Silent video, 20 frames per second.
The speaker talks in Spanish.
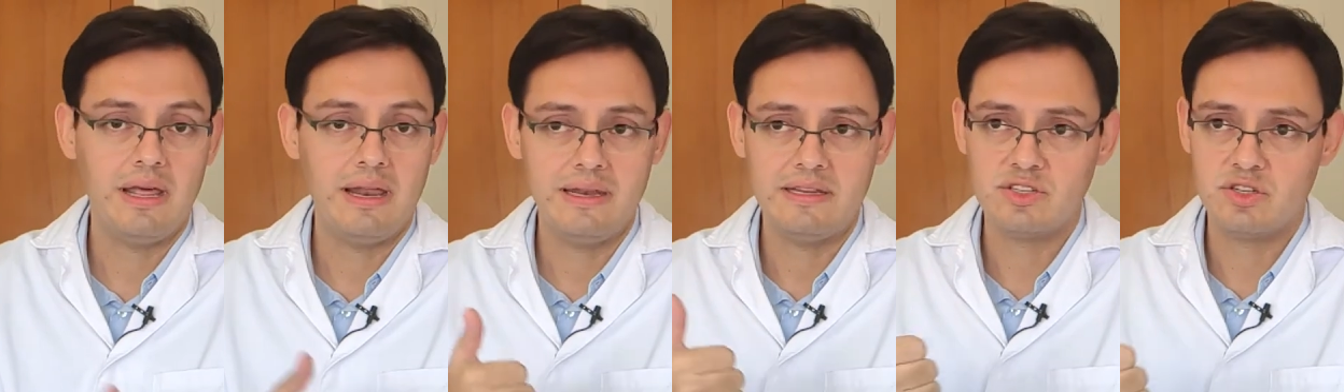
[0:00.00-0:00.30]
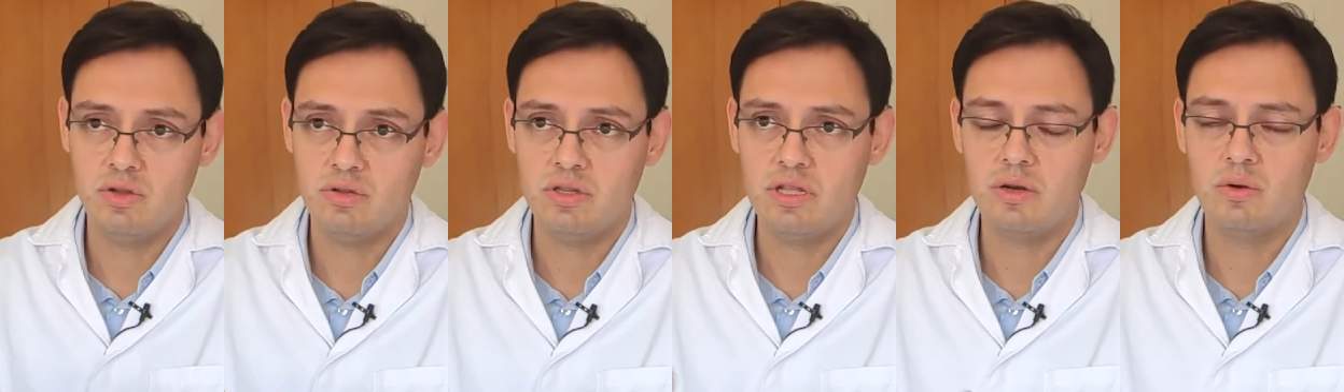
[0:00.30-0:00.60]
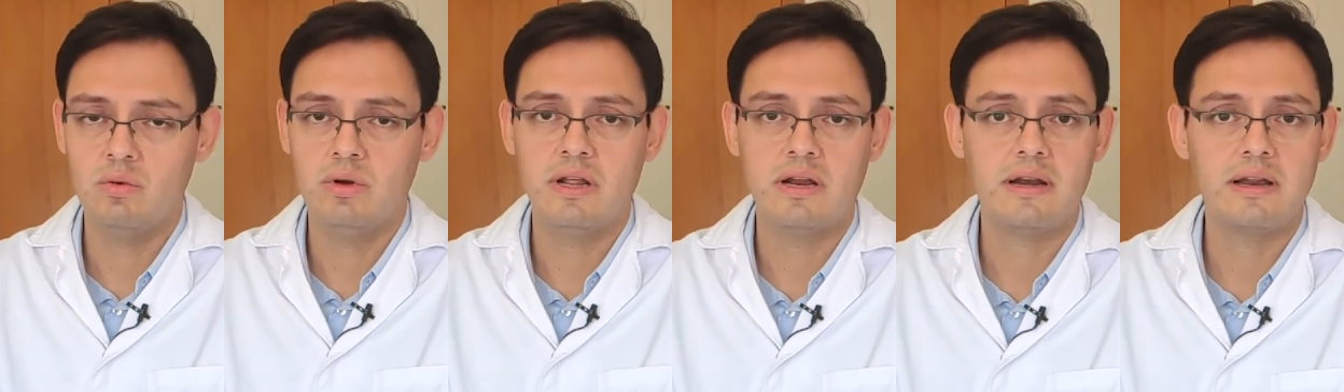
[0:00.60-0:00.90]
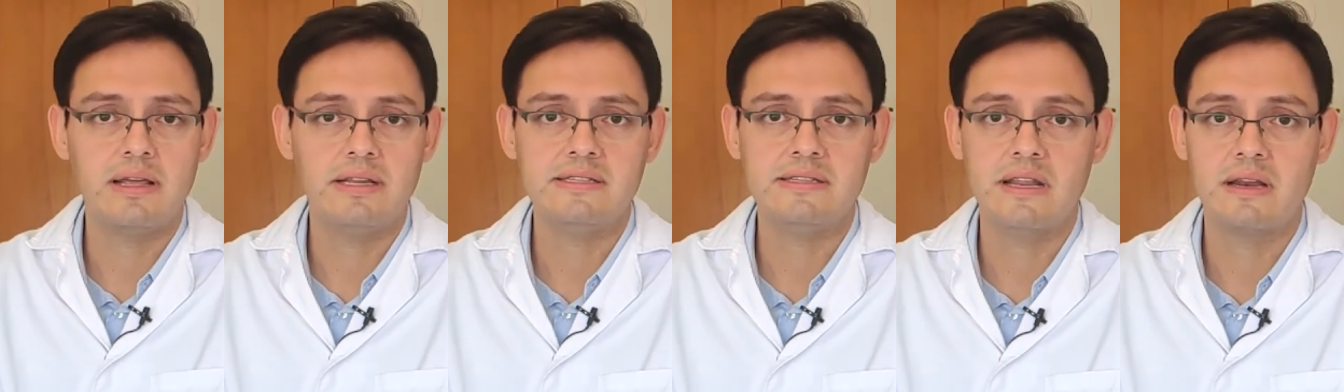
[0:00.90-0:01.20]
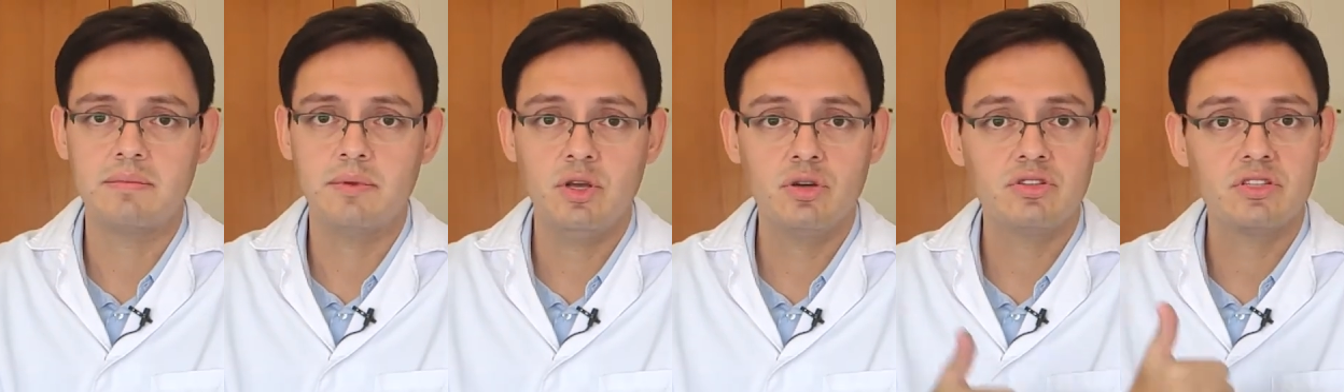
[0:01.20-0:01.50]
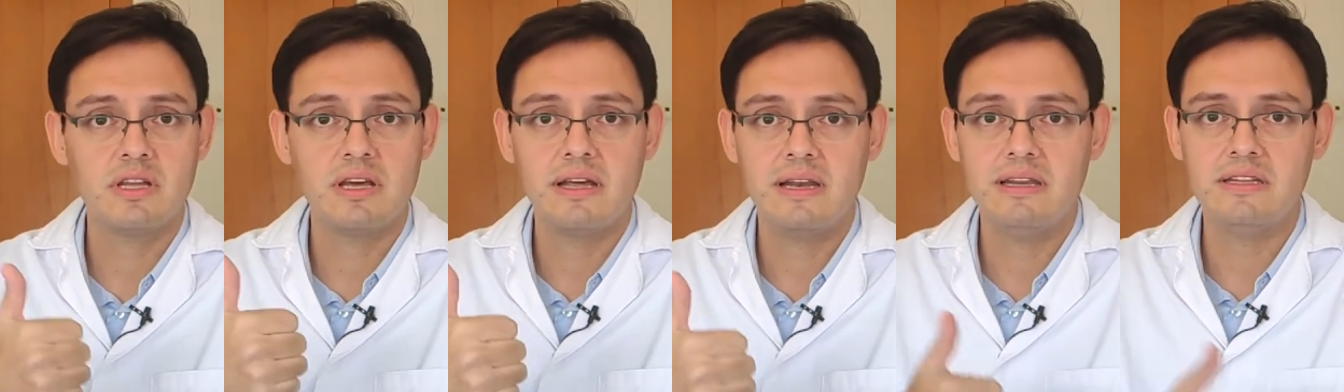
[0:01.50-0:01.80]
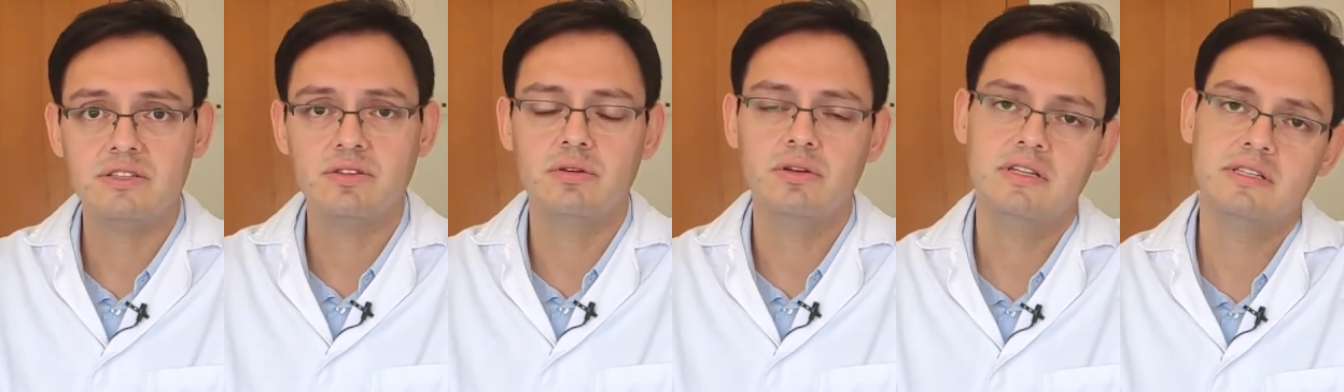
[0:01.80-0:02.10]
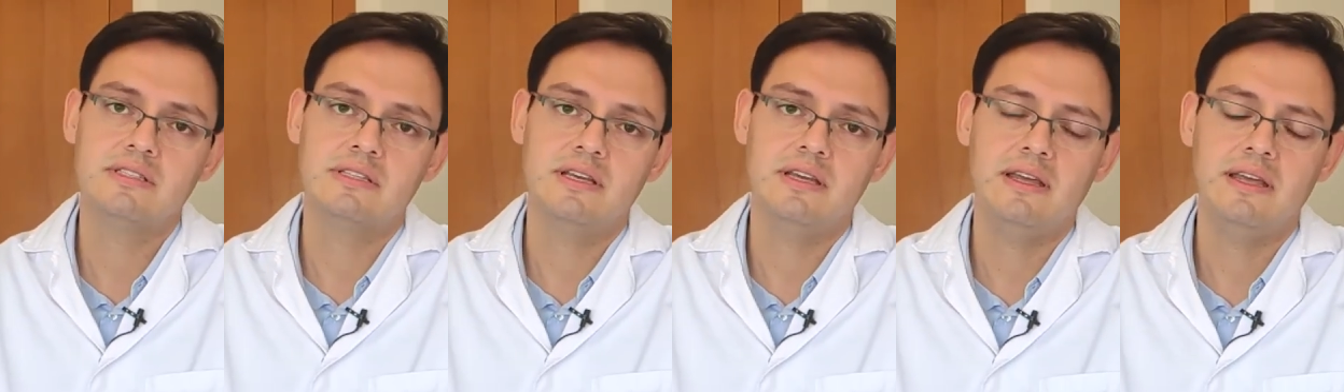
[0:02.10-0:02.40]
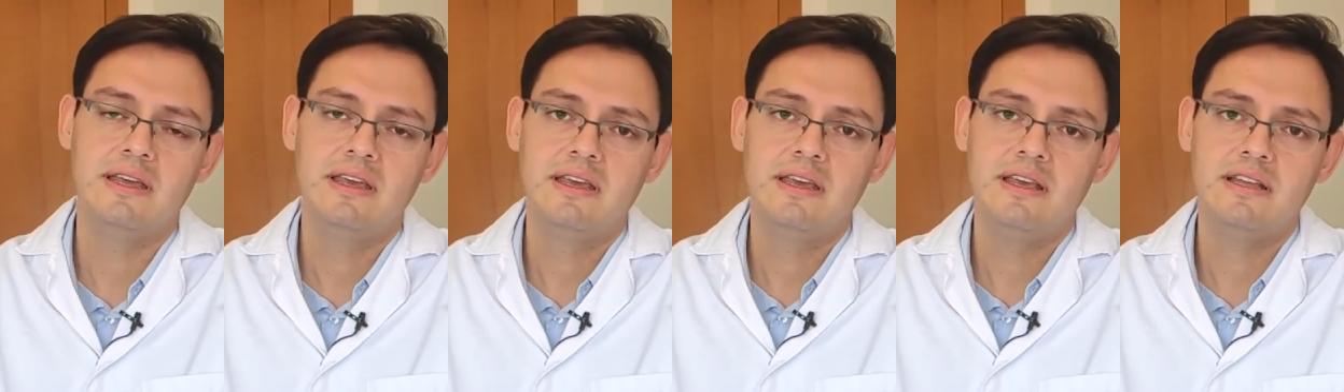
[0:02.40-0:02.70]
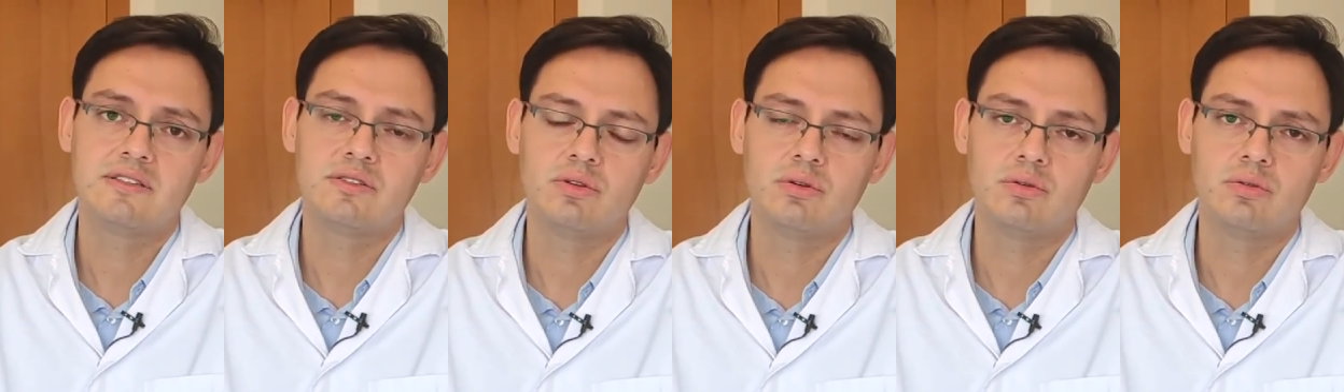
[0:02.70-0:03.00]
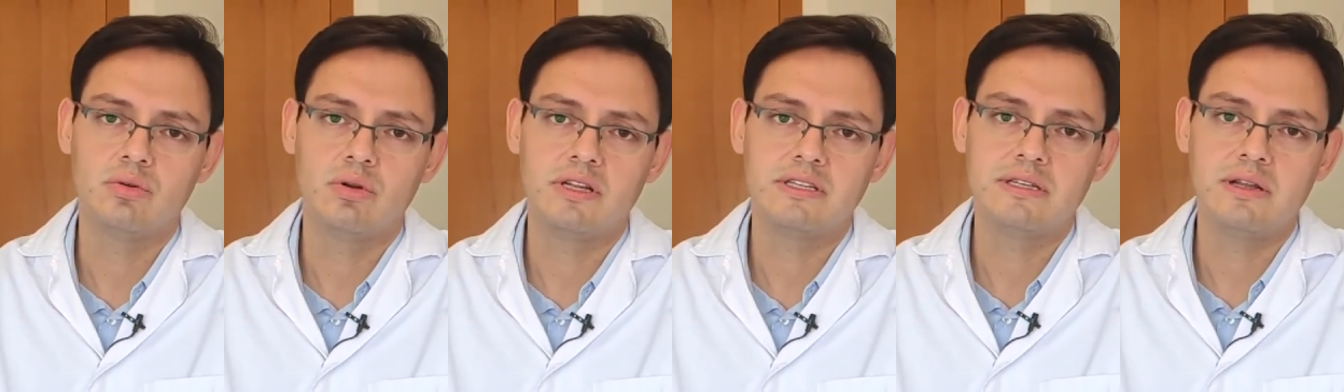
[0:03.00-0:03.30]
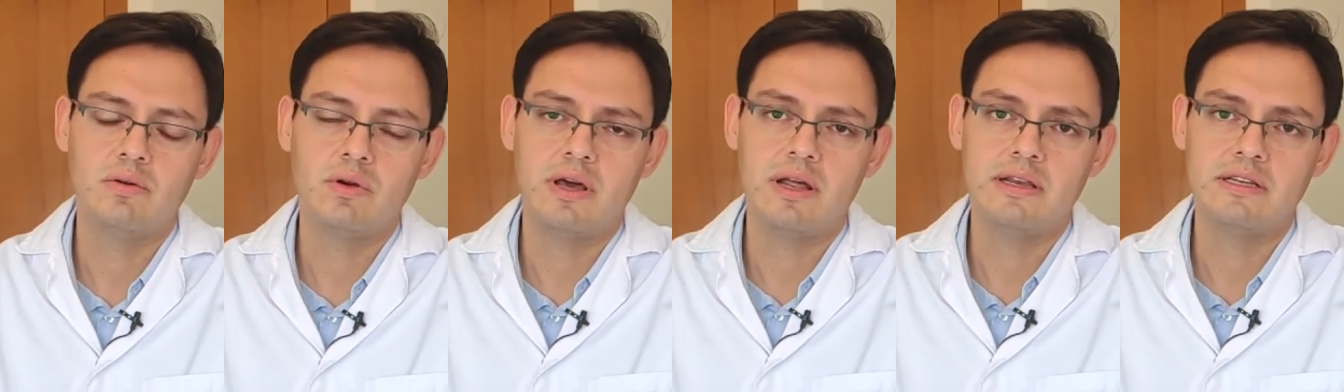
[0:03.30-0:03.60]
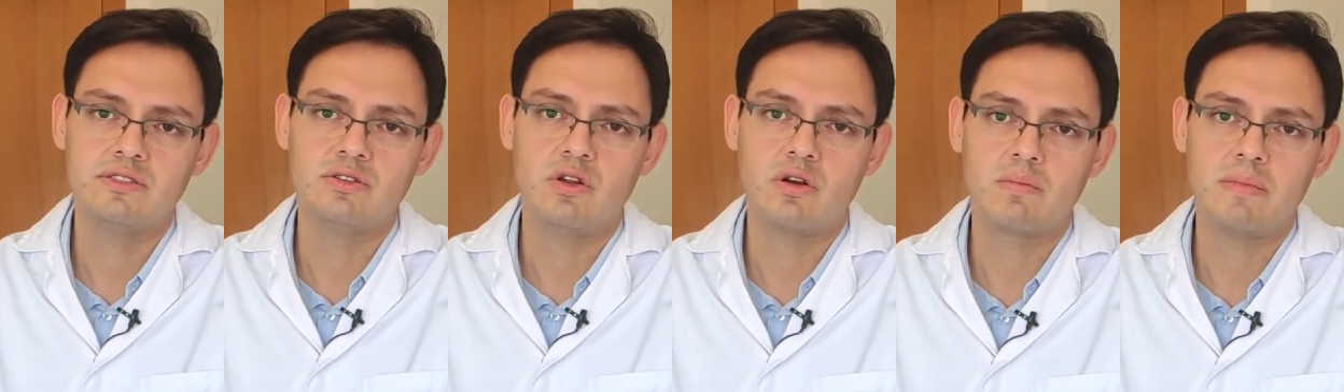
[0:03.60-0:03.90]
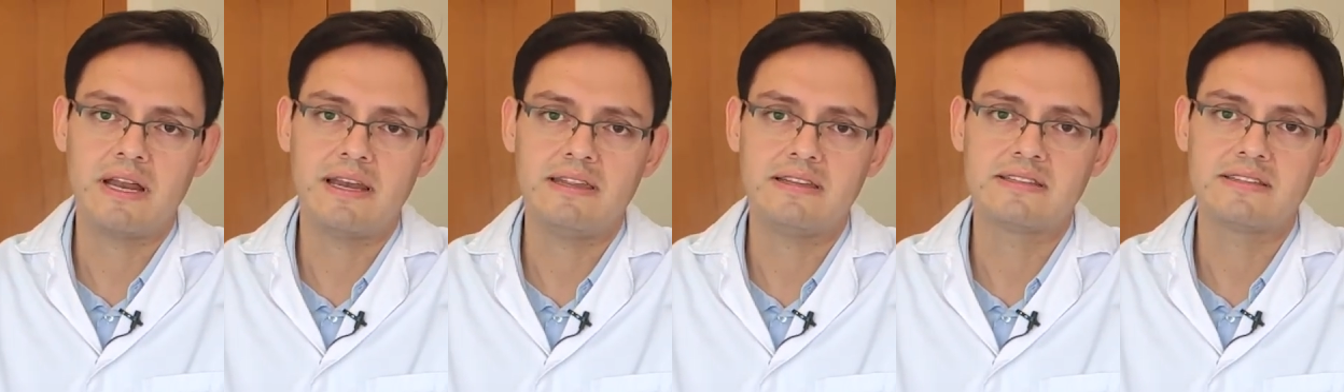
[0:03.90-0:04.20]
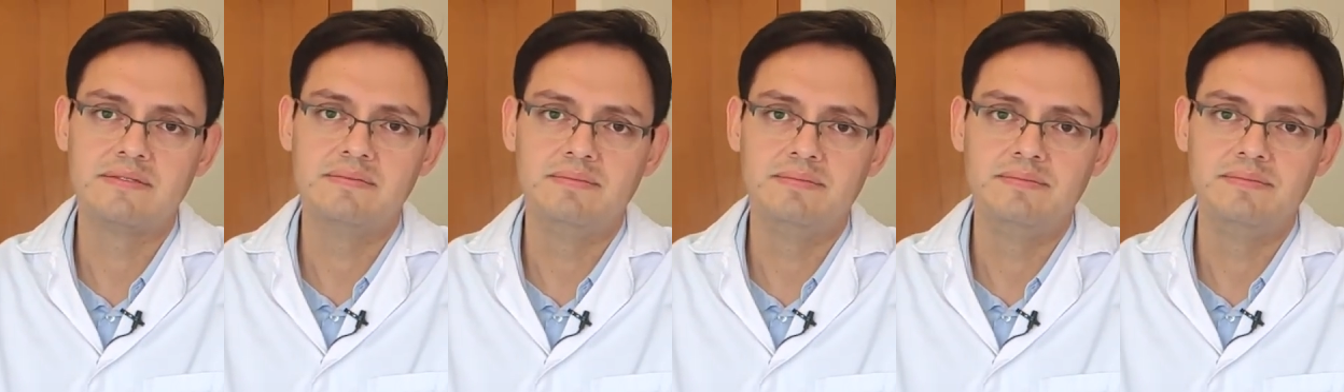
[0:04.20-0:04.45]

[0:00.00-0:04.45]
la lesión de alguna raíz nerviosa, lesiones de estructuras neurales normales.